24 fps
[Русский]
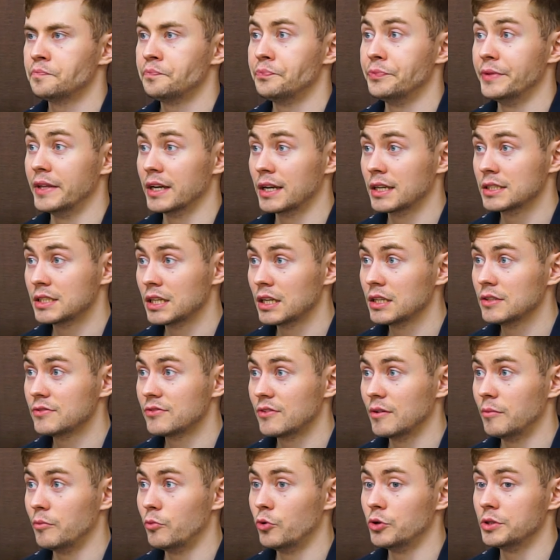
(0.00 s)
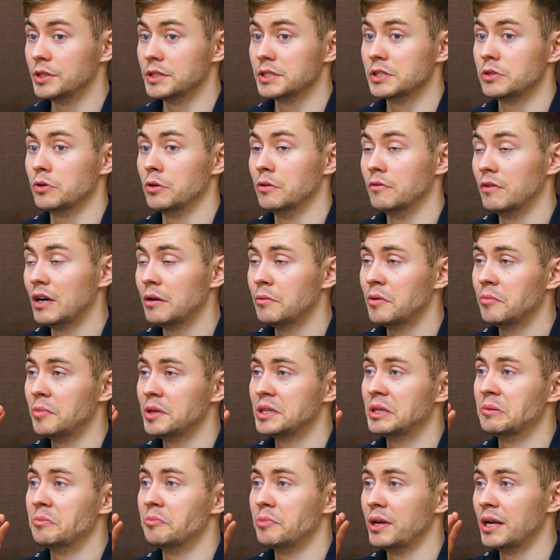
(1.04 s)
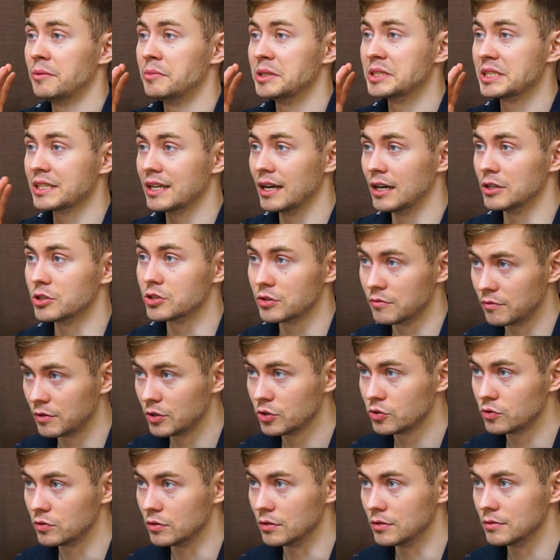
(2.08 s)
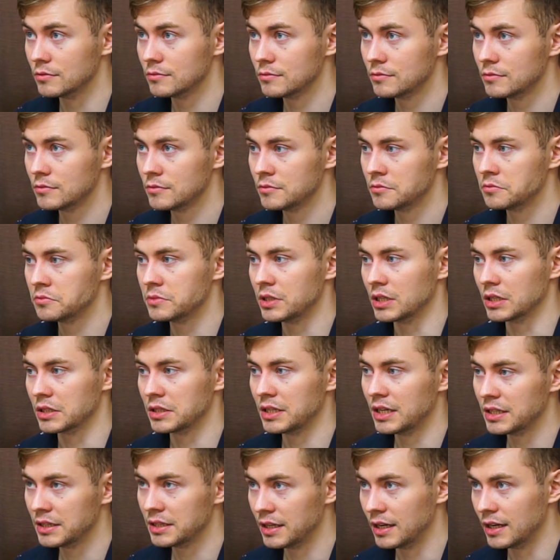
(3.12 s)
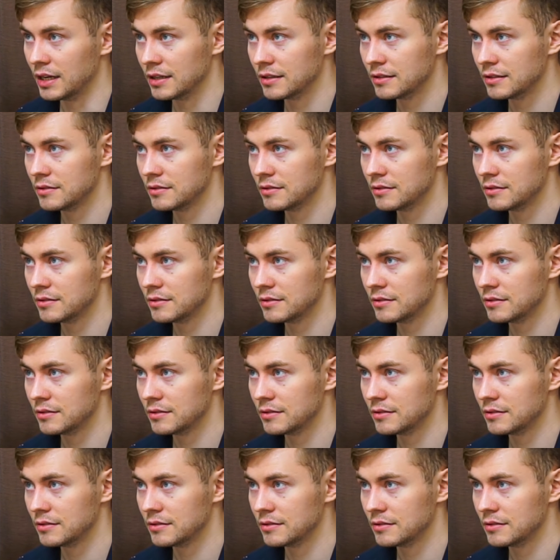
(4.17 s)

Доказательством будет, если он вам об этом прямо скажет в лицо. Тогда да.